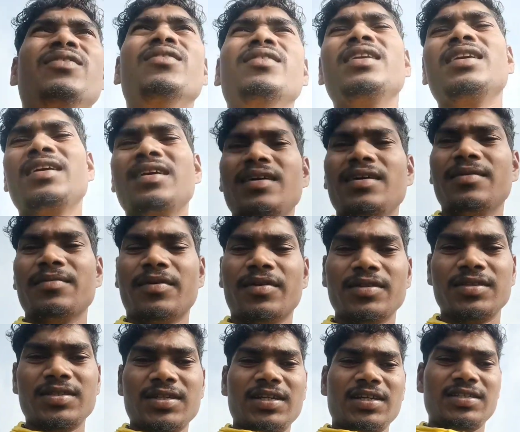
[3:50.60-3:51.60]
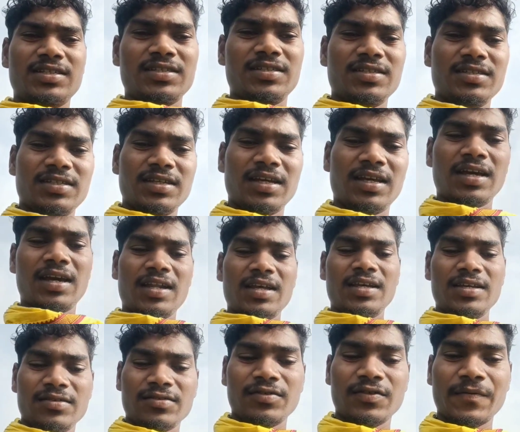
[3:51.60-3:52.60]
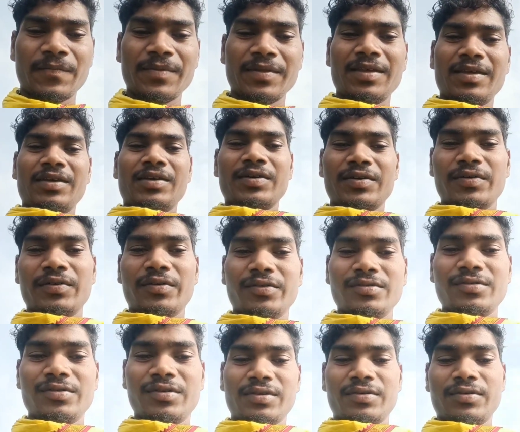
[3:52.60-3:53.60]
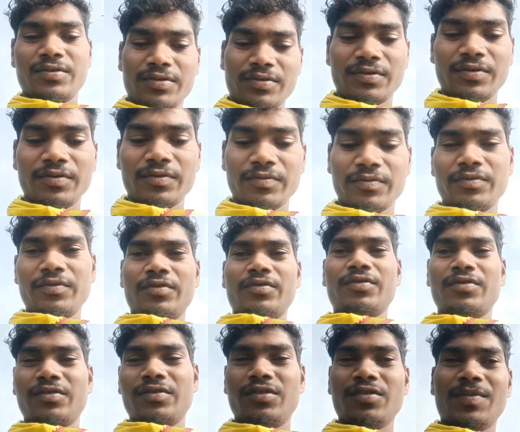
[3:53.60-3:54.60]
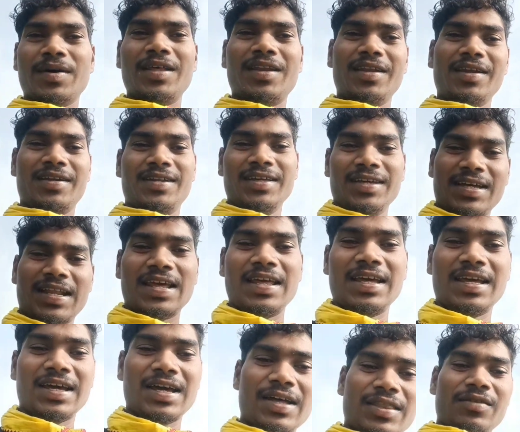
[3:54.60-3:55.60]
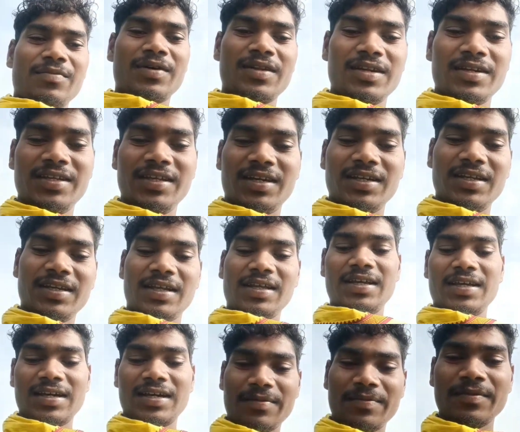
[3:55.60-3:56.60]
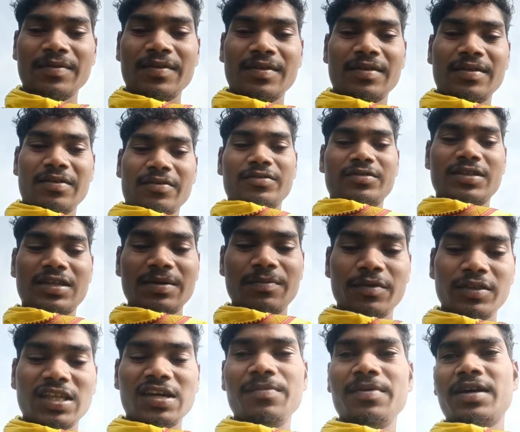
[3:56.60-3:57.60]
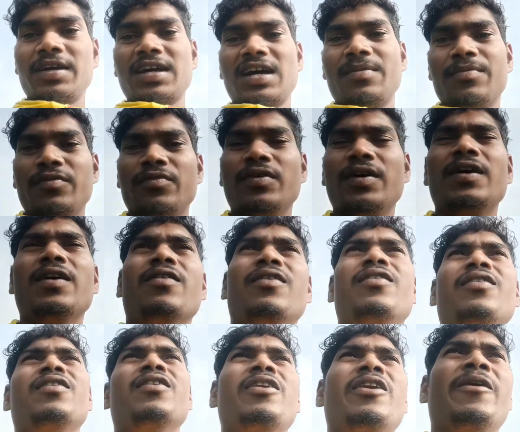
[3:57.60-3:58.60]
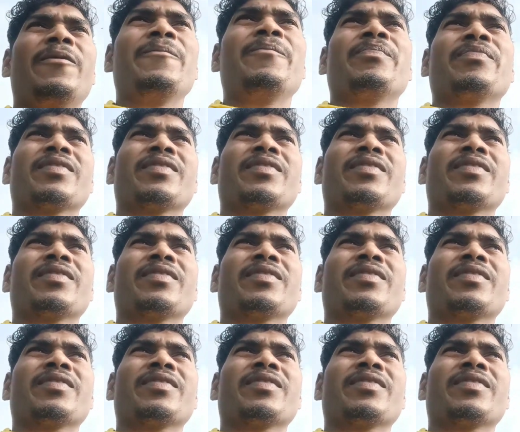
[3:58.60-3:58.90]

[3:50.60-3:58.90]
उन्होंने बहुत सारे ऐसी चीज़ें करे जो उस वो तुम्हारे लिए ठीक रहेगा तुम्हारे लिए ठीक नहीं रहेगा उसके मुताबिक काम हुआ और